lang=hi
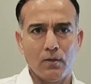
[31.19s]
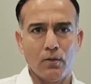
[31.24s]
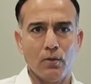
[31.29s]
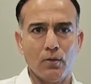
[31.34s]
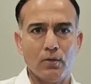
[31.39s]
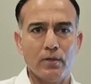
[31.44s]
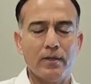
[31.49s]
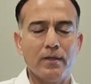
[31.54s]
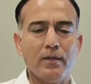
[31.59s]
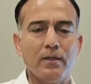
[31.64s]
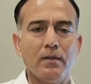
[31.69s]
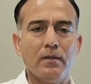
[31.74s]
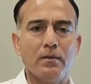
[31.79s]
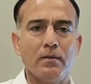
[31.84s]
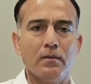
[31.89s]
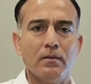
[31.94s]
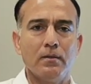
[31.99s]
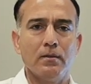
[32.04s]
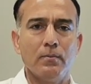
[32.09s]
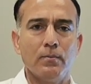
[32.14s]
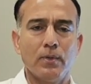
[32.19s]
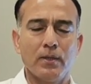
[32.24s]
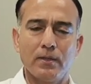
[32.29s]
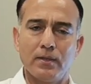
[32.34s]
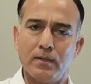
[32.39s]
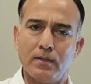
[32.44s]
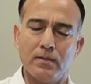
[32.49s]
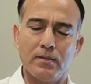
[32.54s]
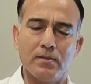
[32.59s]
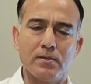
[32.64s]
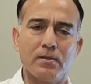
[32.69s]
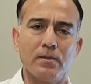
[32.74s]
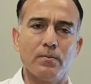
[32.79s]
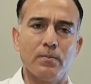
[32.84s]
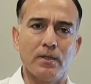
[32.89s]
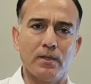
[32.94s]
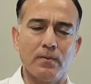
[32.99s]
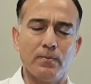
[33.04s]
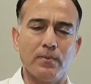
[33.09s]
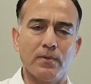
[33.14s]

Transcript: ऑलरेडी पंद्रह दिन से बेड